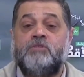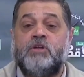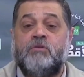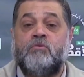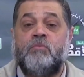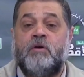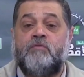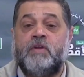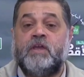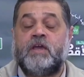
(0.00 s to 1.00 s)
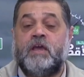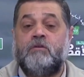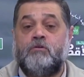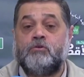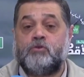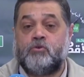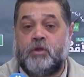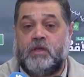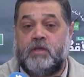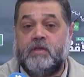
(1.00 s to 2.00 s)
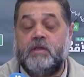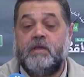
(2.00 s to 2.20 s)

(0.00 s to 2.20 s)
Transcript: جنوب افريقيا العنصري